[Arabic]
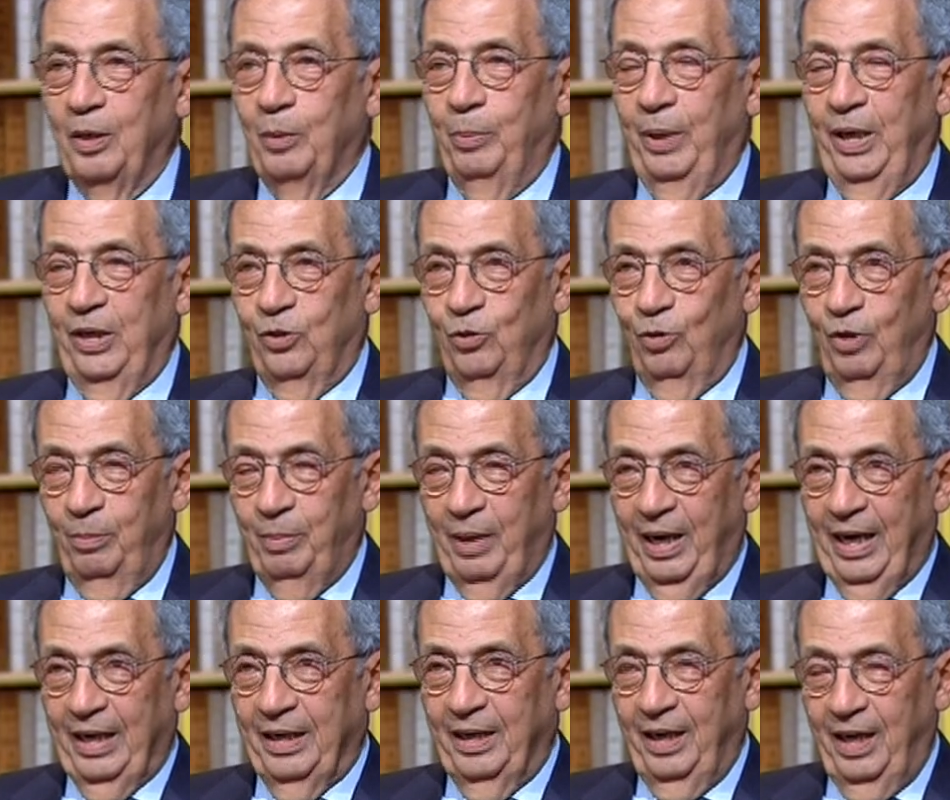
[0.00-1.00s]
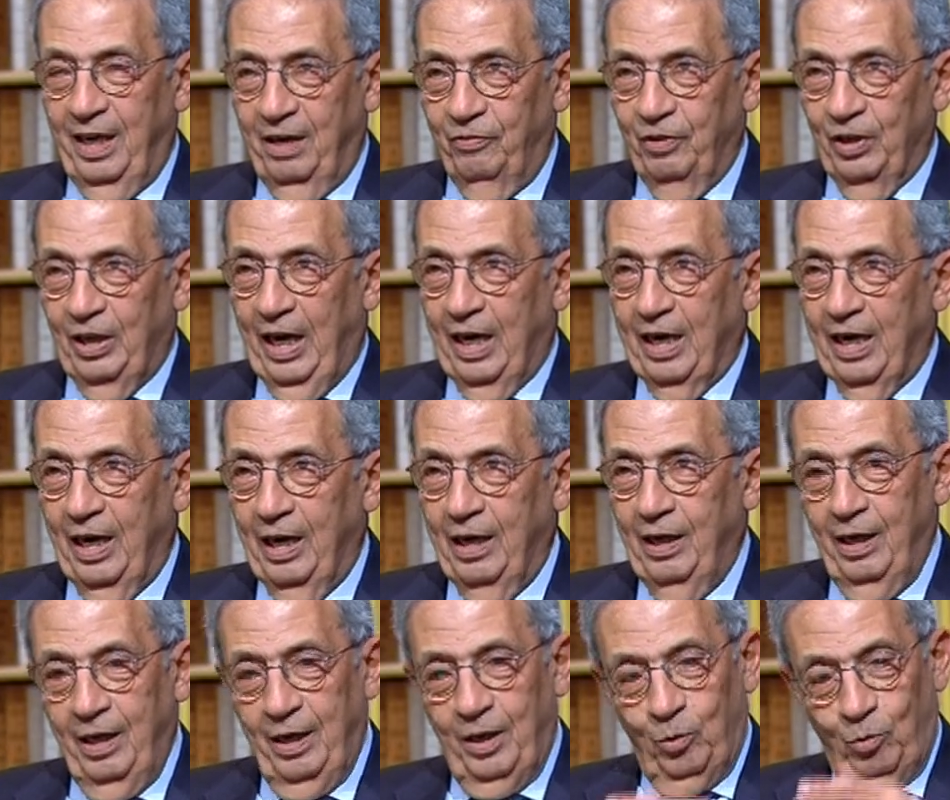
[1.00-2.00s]
بحيث انه يبقى يعني يعرف يتحرك
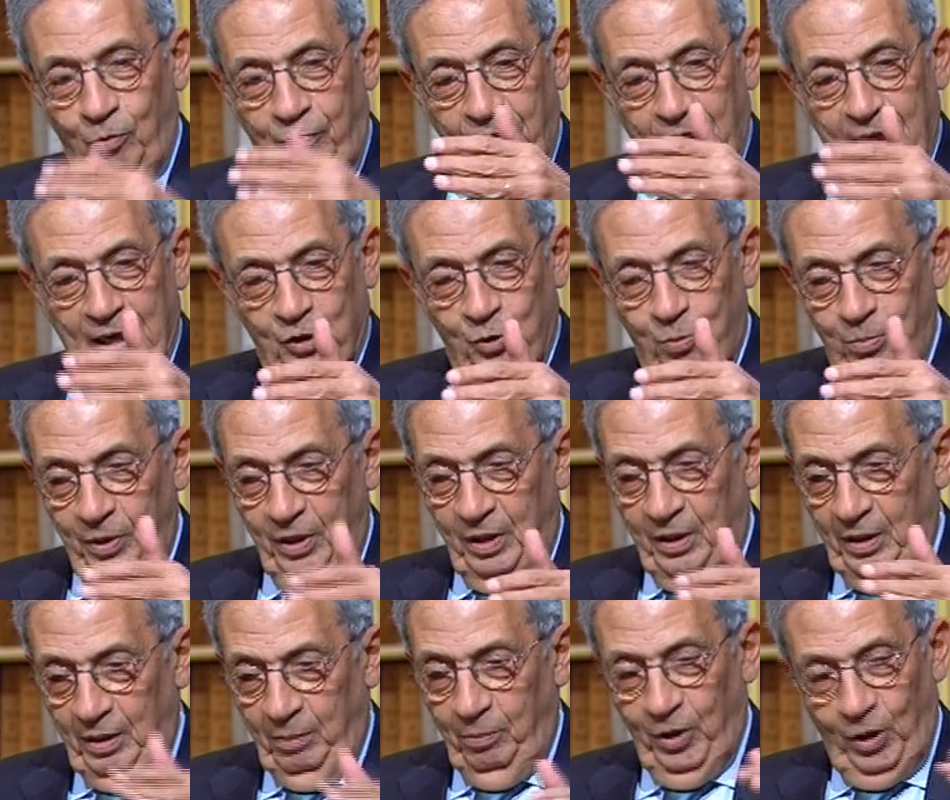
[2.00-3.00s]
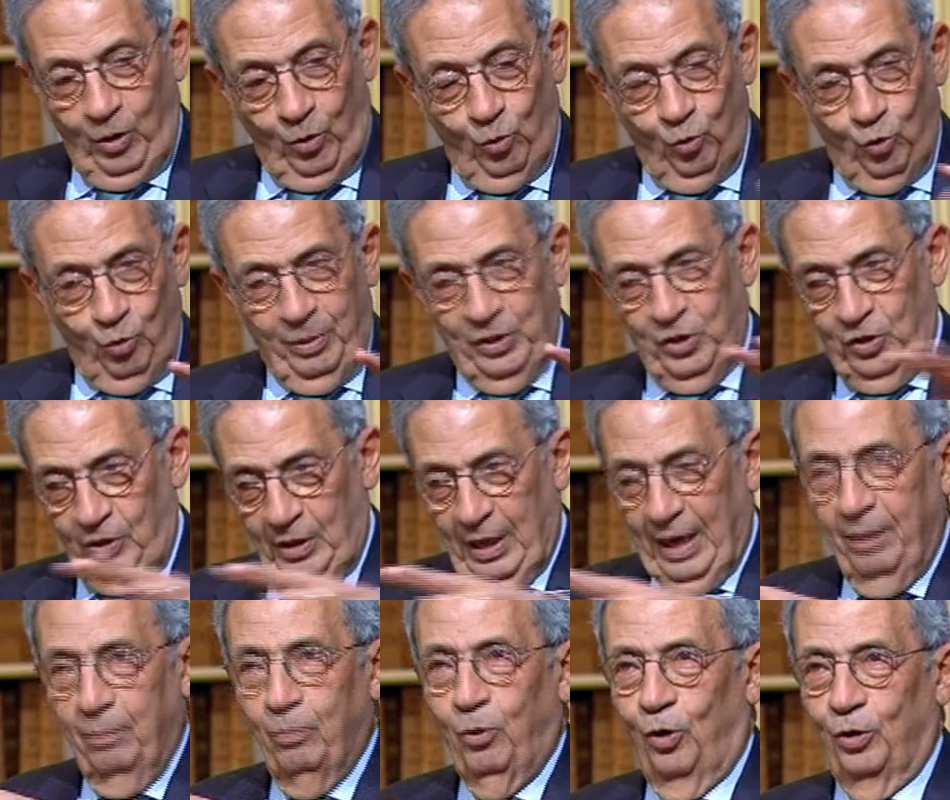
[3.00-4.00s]
وفي ناس بيحرسوا بس
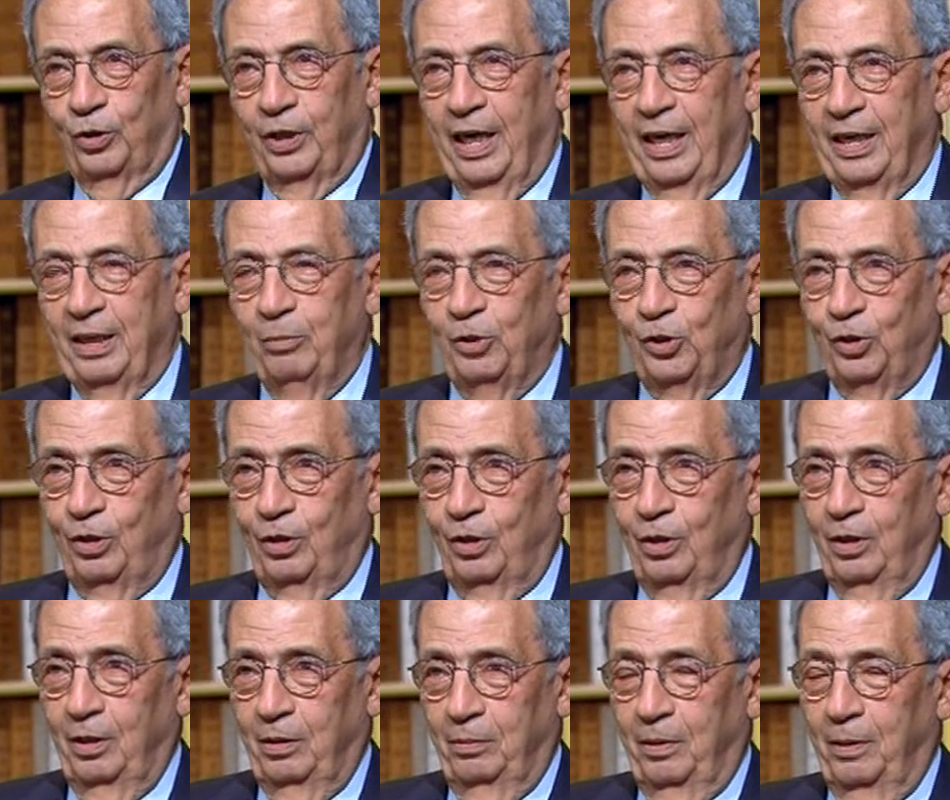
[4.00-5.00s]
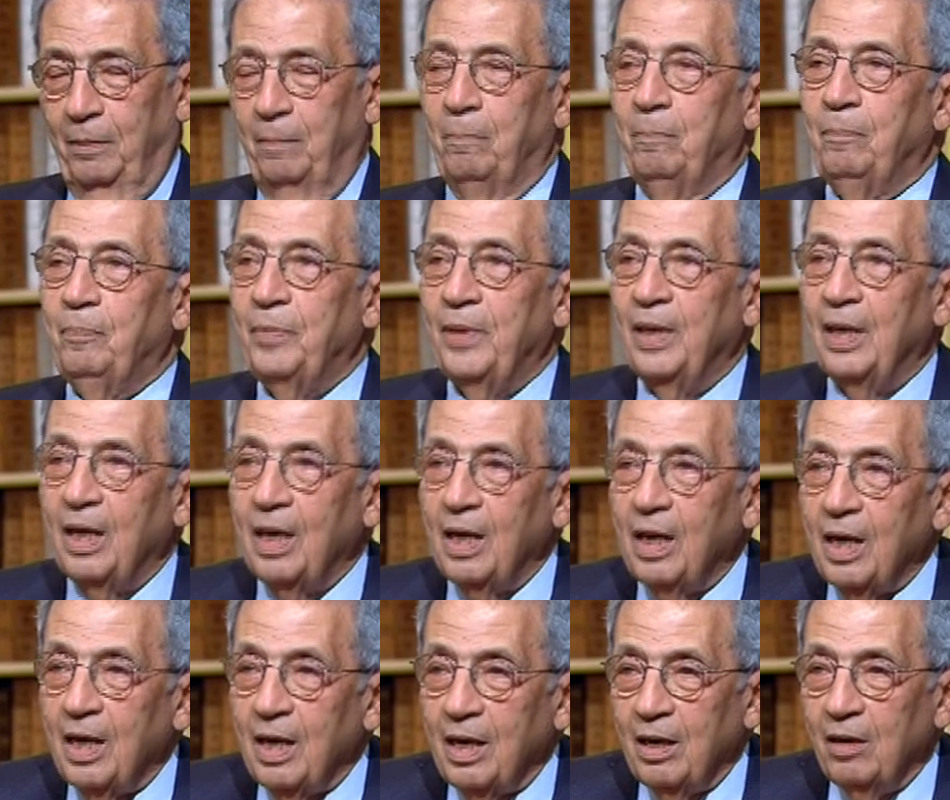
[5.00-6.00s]
عن بعد يعني مش اه
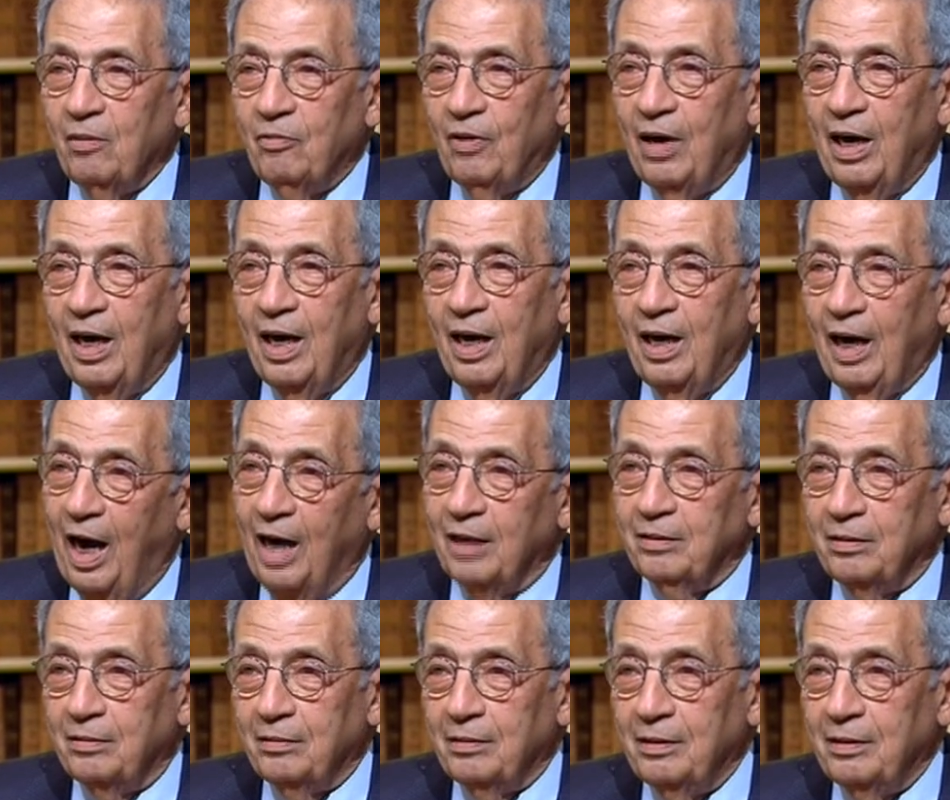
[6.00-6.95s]
فحاضر